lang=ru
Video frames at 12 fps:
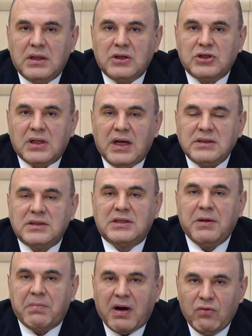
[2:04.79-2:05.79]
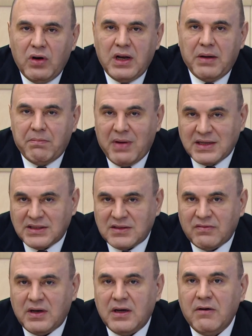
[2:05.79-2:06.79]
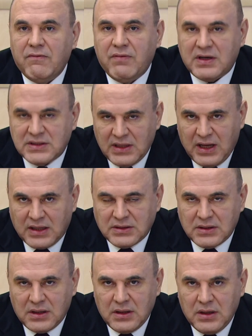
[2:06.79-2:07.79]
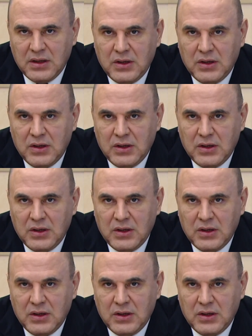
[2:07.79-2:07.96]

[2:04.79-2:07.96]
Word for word: началась добровольная массовая вакцинация,